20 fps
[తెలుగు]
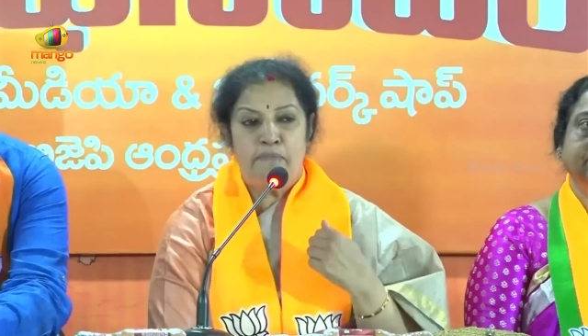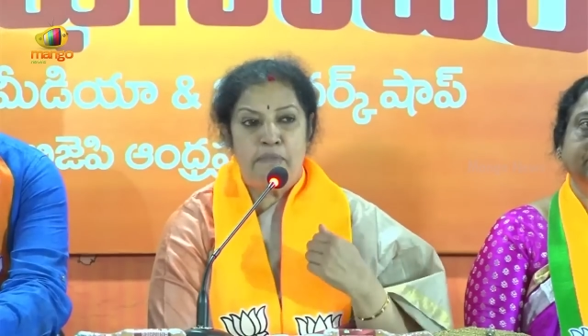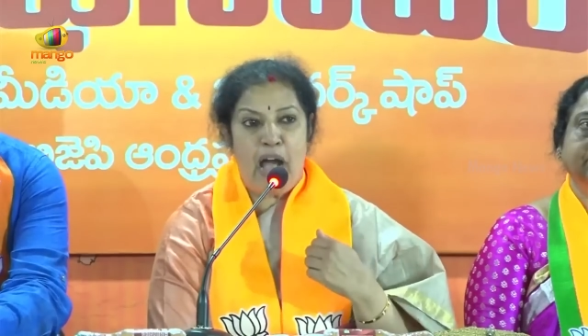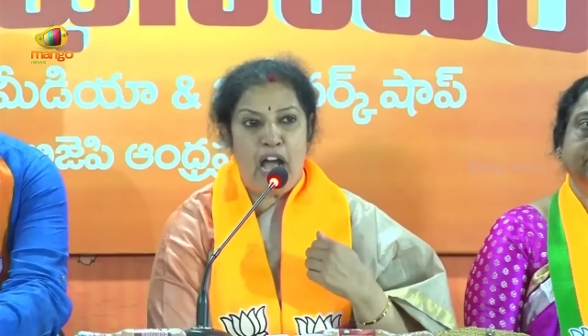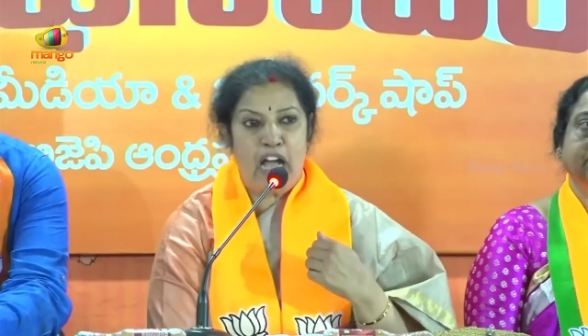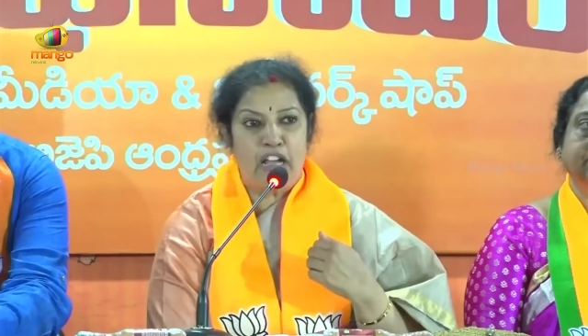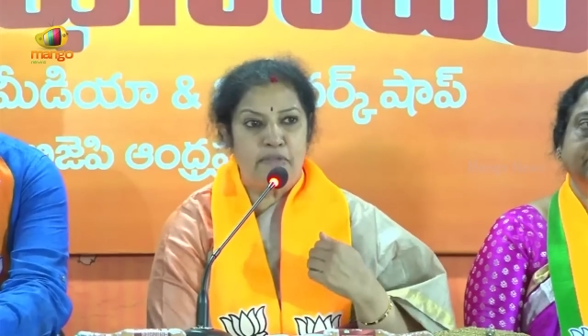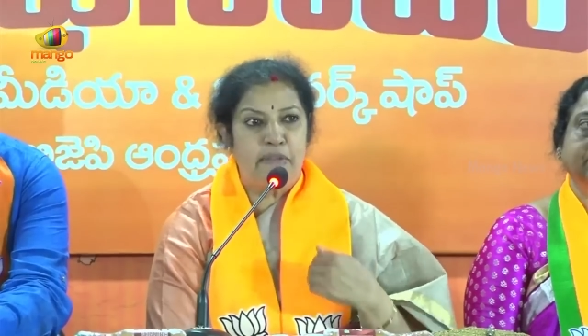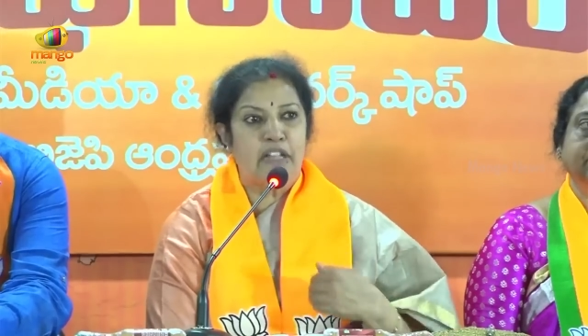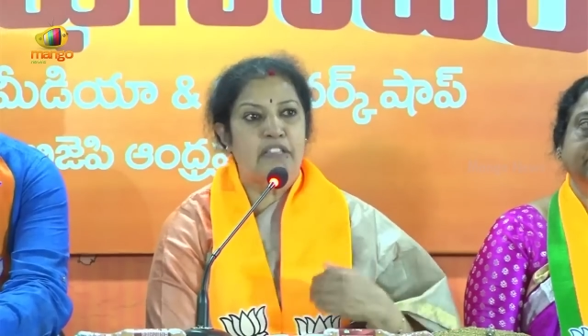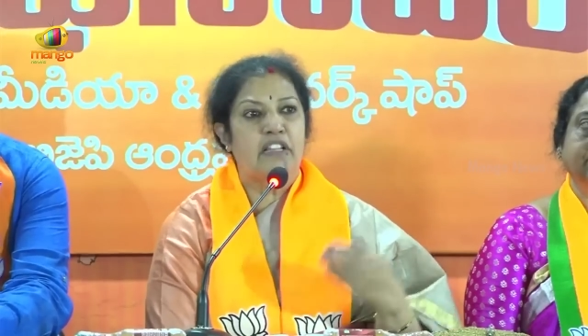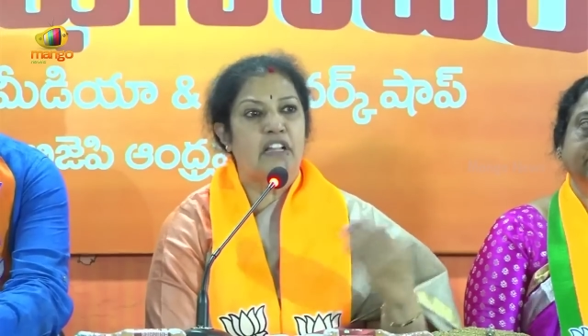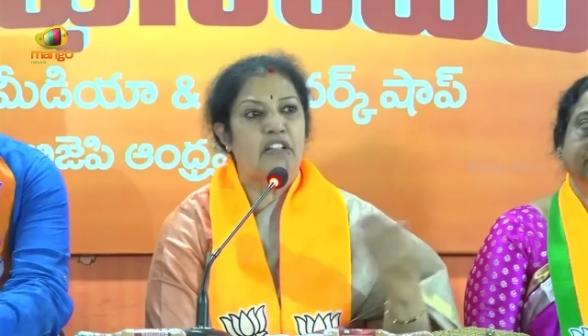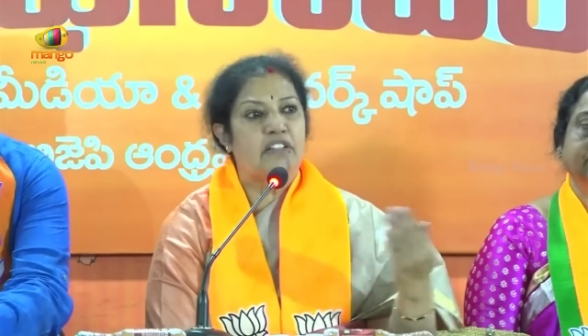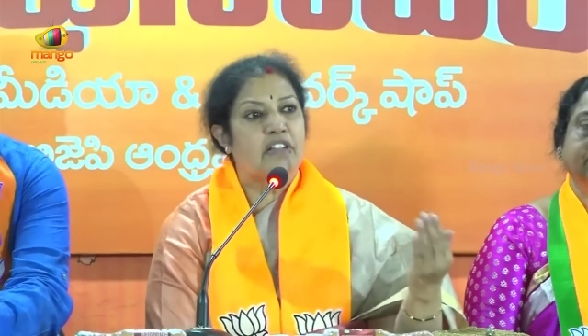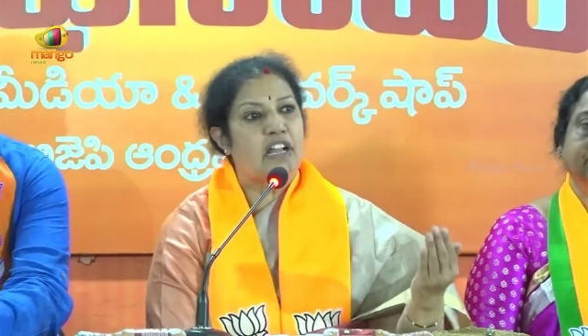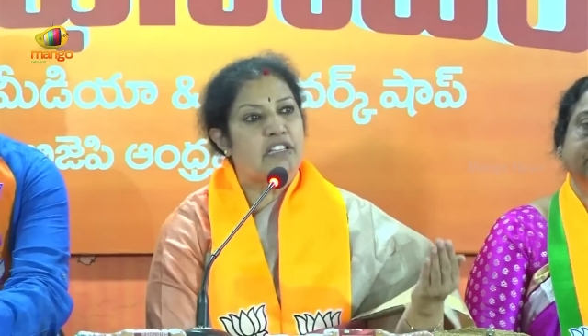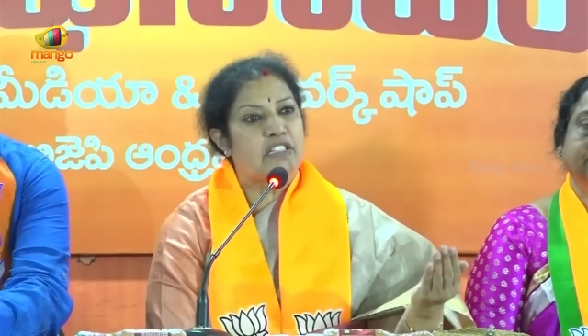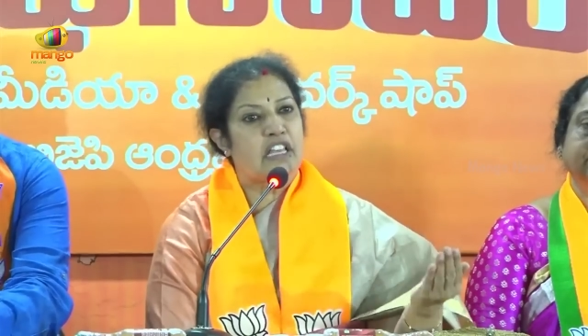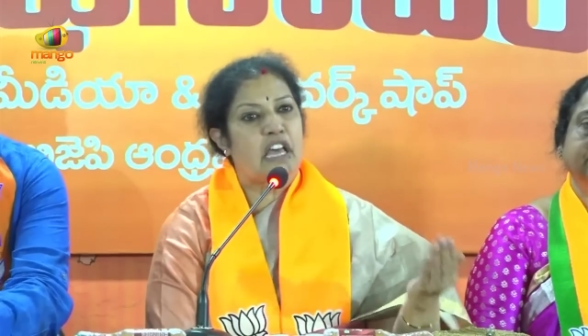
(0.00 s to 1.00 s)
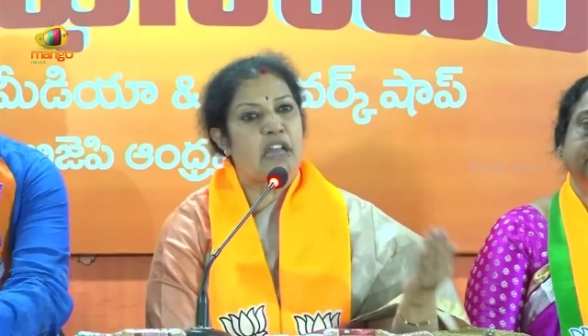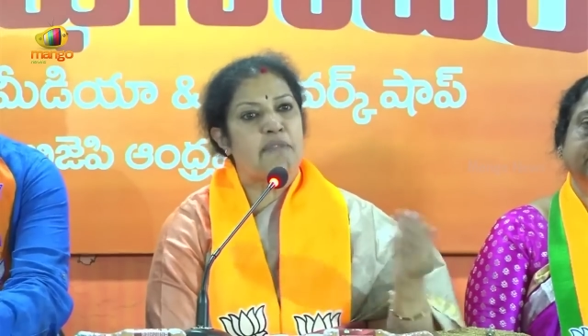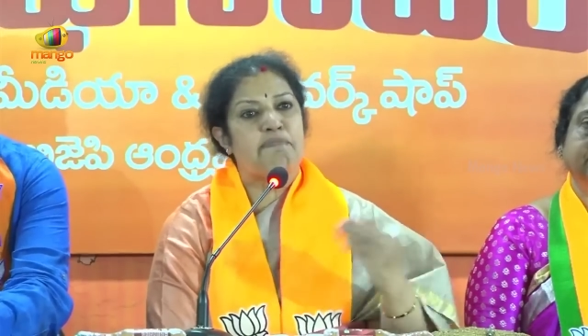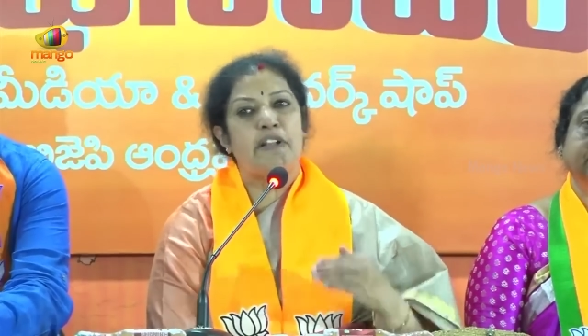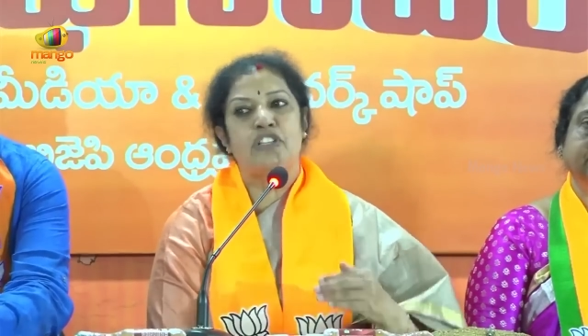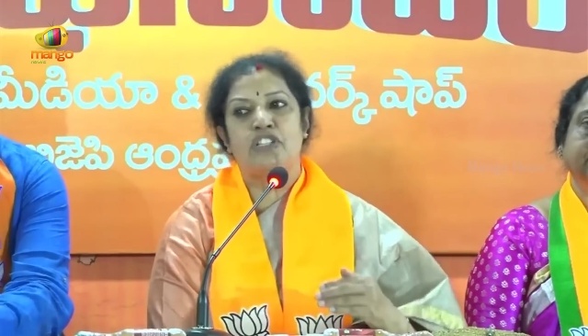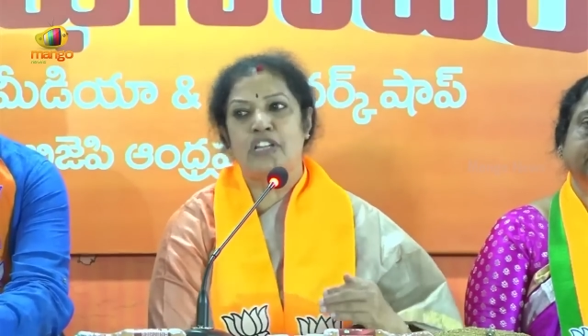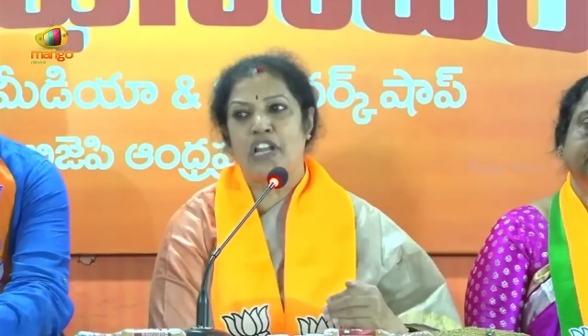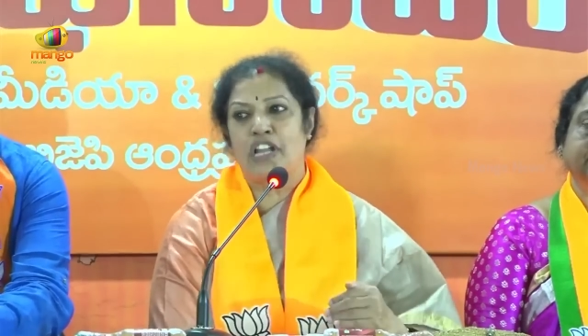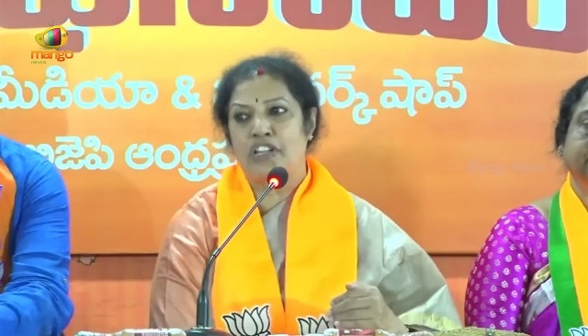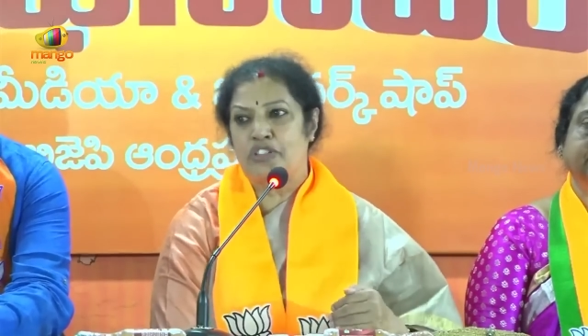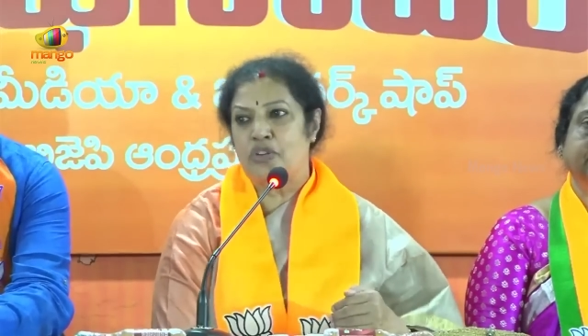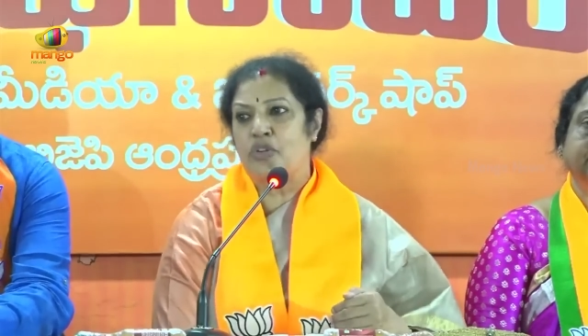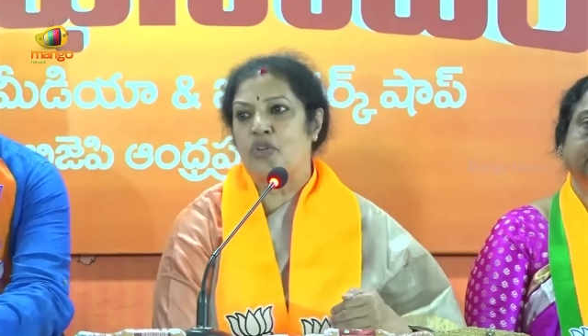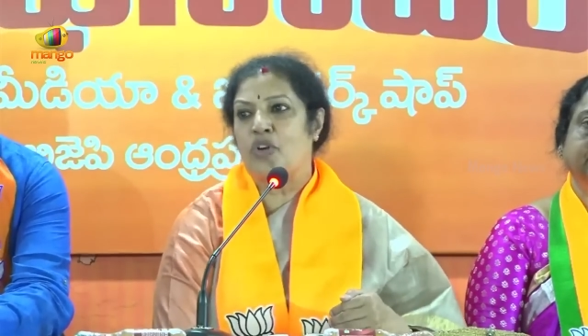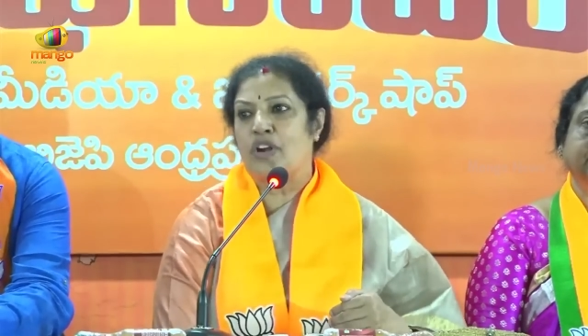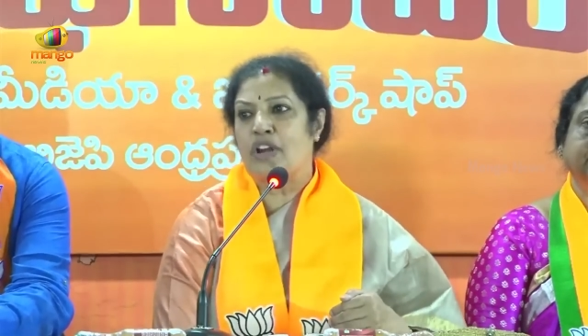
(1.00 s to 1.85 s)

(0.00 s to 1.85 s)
మాకు మద్దతుగా సర్పంచులందరూ